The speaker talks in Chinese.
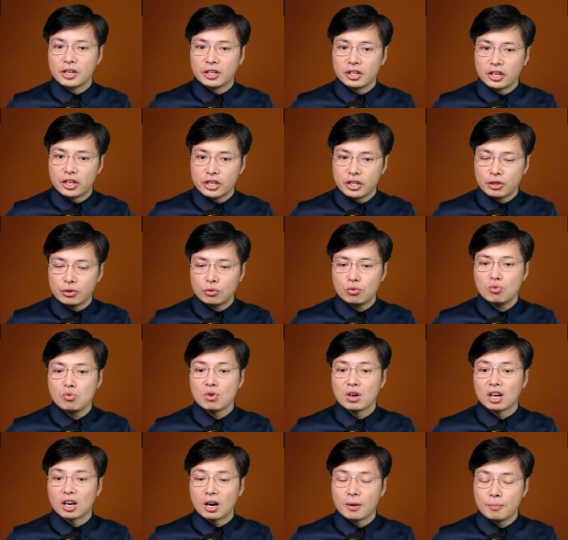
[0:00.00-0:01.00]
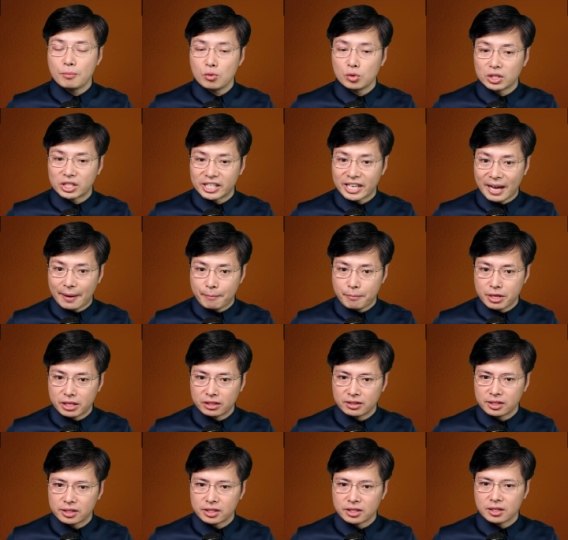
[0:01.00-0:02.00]
礼物和目前名
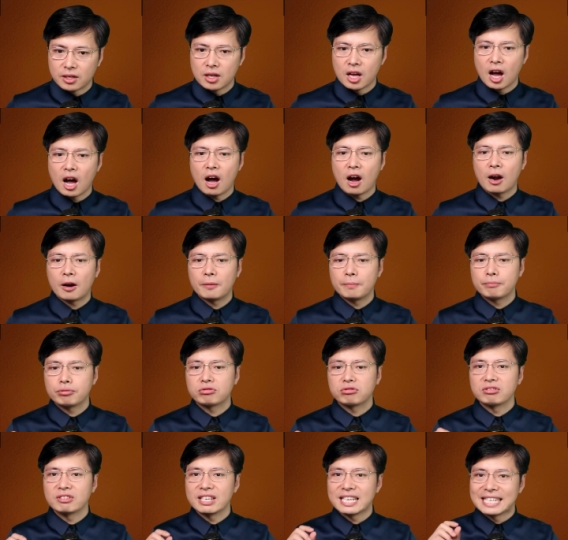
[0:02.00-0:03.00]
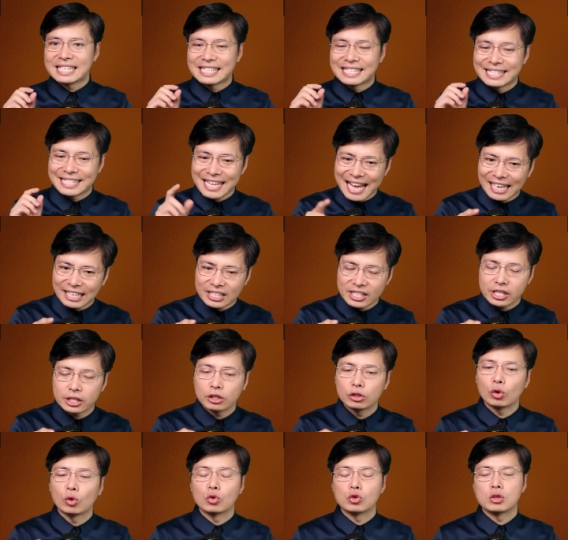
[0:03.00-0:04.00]
词而 present，
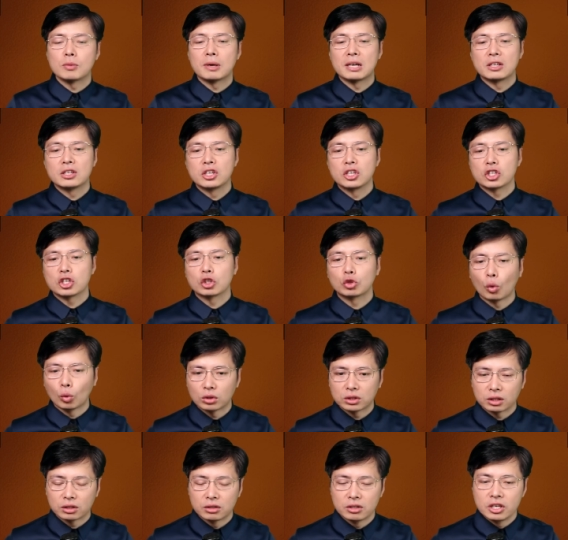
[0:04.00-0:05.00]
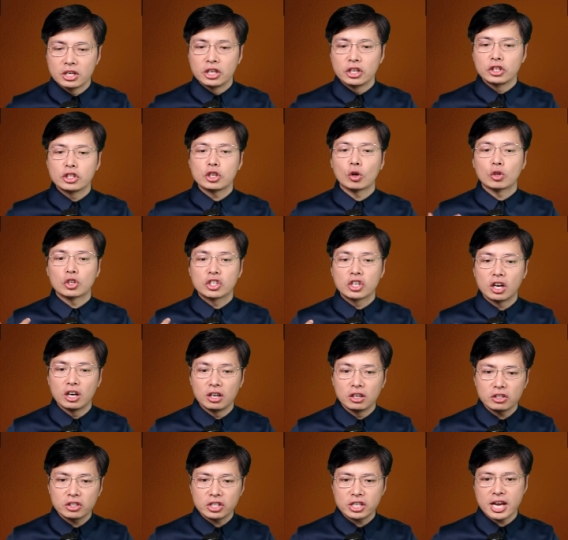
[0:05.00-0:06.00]
同学们是动词叫
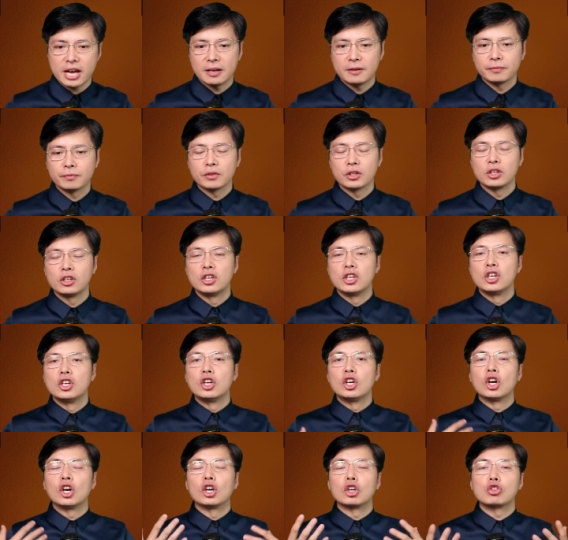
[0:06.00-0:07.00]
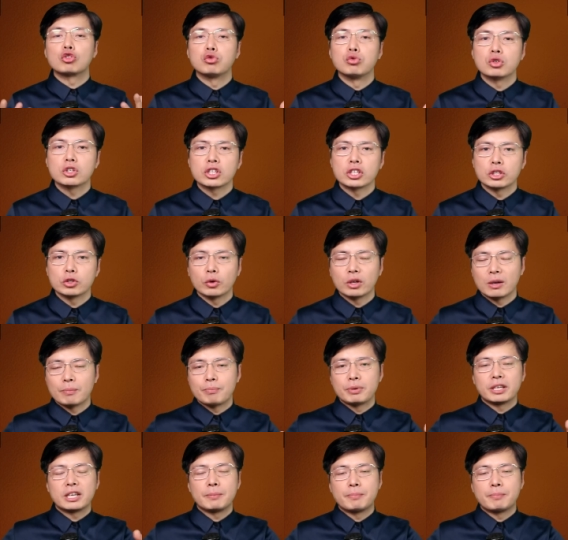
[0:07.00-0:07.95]
呈现和出示，就给给